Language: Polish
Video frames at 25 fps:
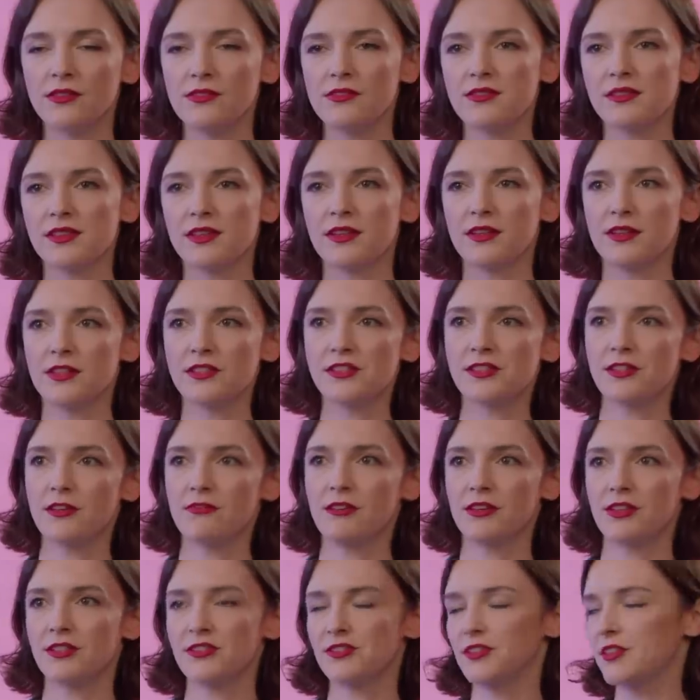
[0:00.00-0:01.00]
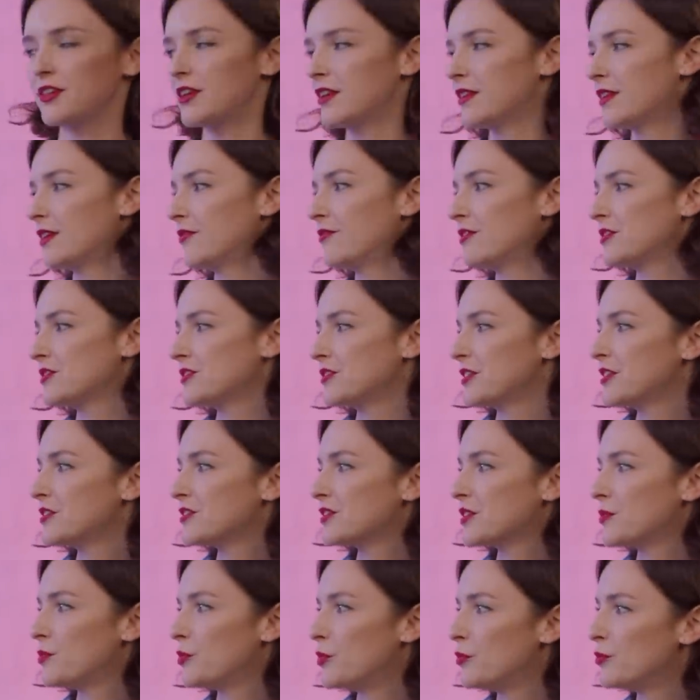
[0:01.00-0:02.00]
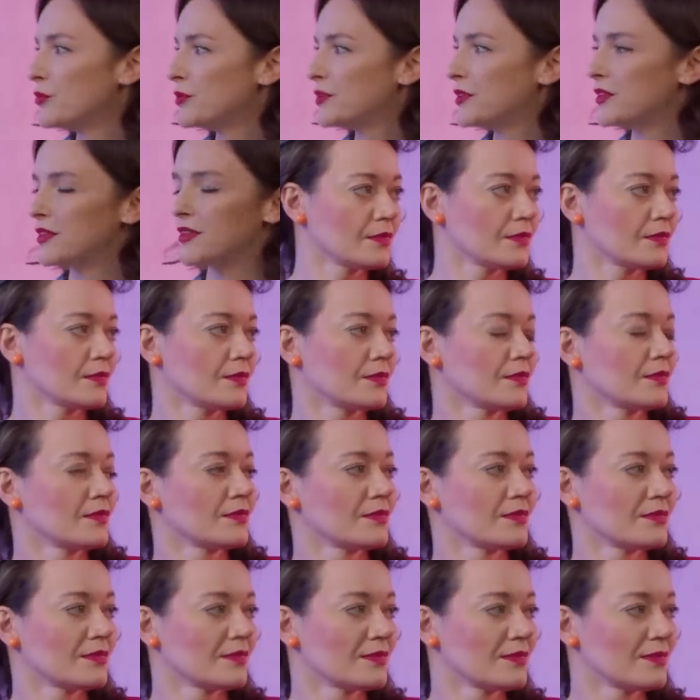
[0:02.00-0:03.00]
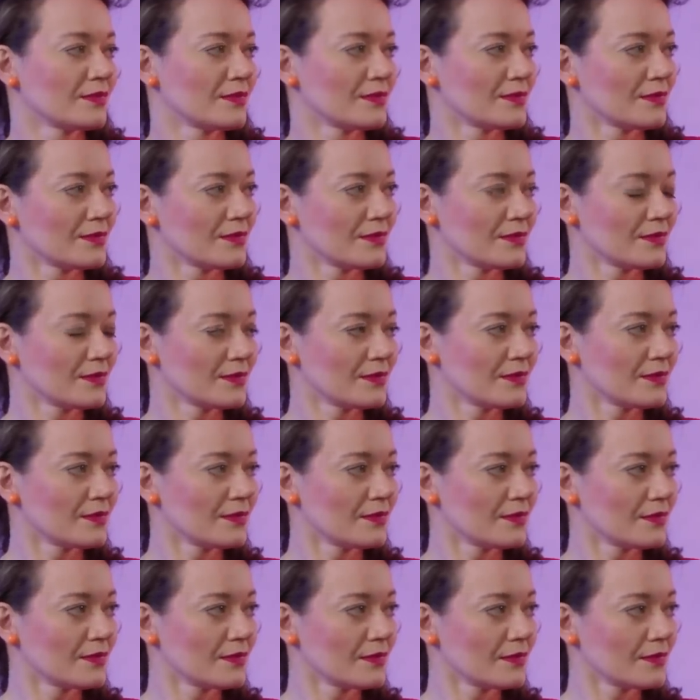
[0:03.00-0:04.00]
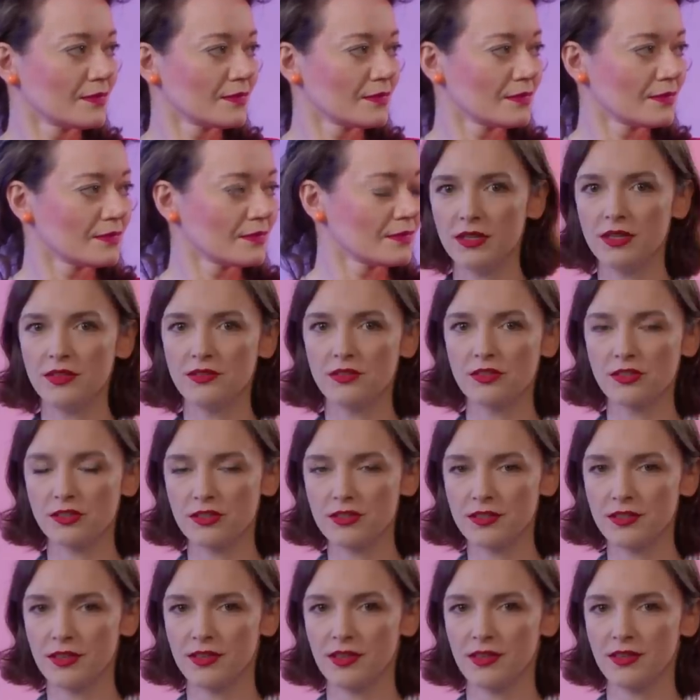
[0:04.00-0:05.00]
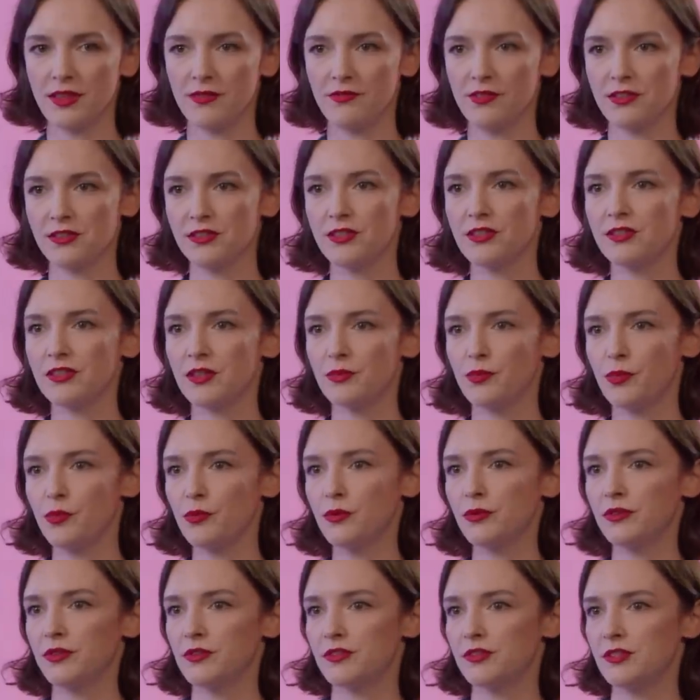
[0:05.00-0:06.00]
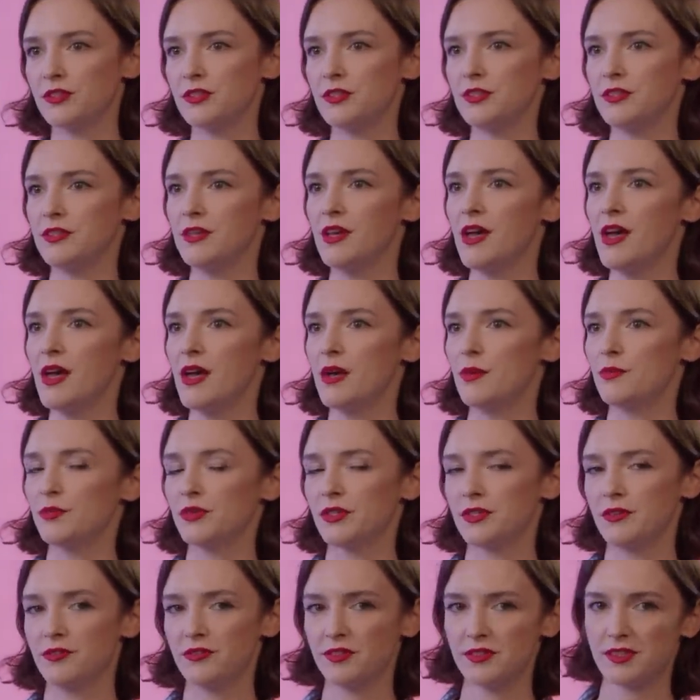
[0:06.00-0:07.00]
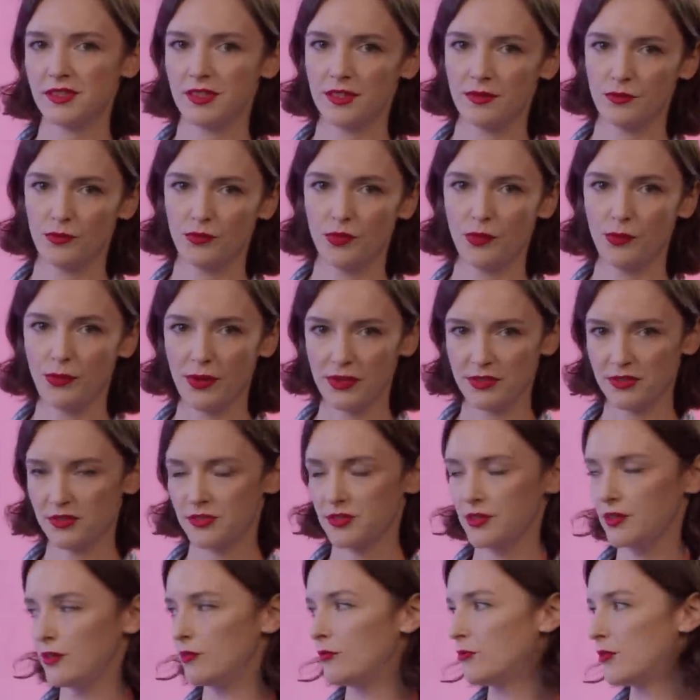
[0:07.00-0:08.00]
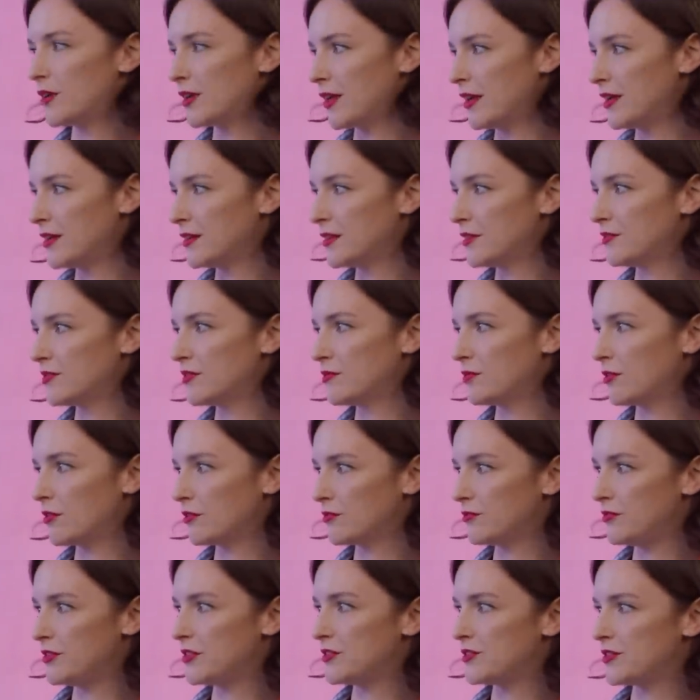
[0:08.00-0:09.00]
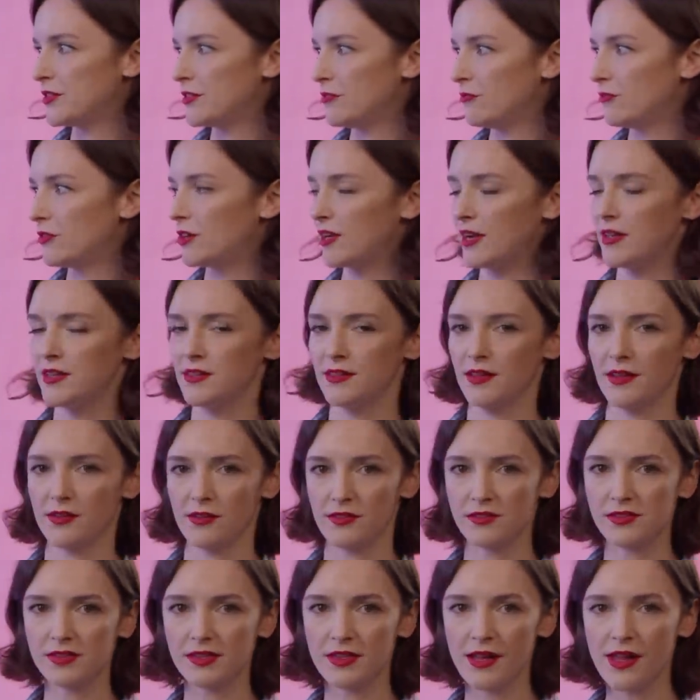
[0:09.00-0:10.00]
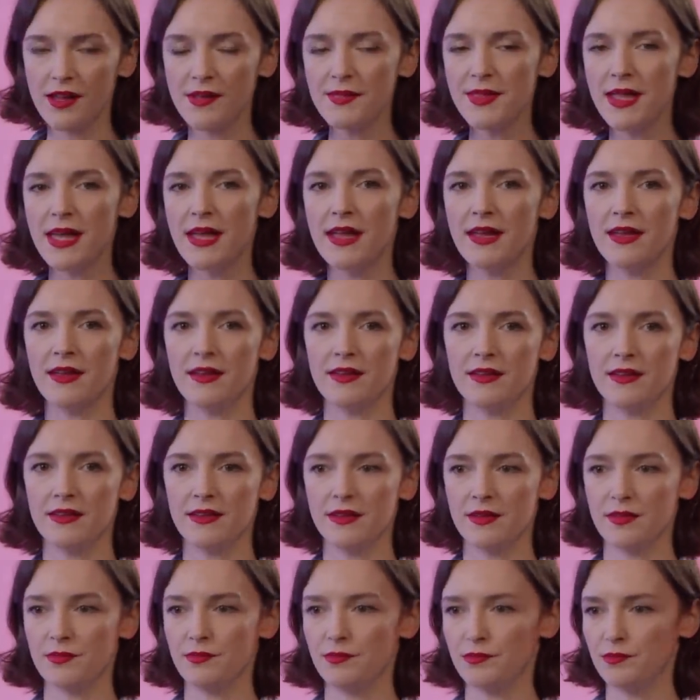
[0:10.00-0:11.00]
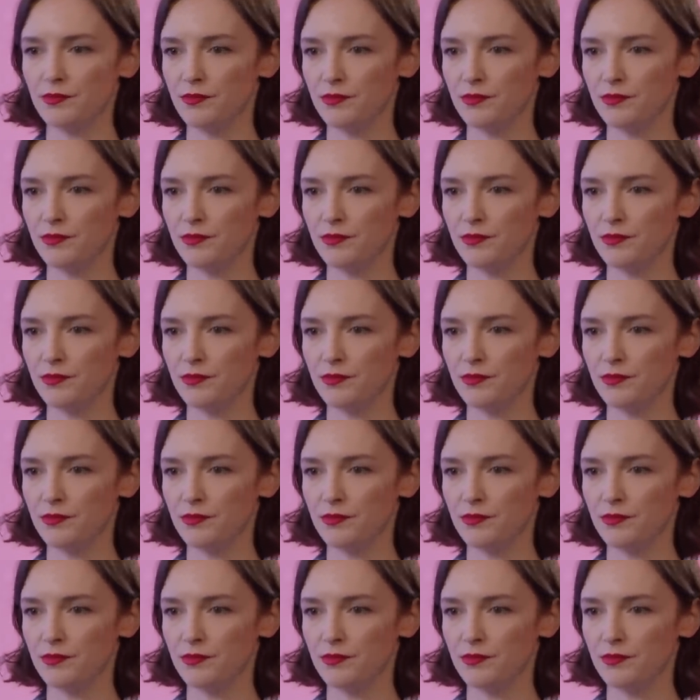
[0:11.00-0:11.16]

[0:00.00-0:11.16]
no i zakreślał jakieś takie najważniejsze punkty, jeżeli współpraca to i trzy takie najważniejsze punkty, czyli przede wszystkim poparcie Ukrainy w tym konflikcie Ukraina-Rosja, e,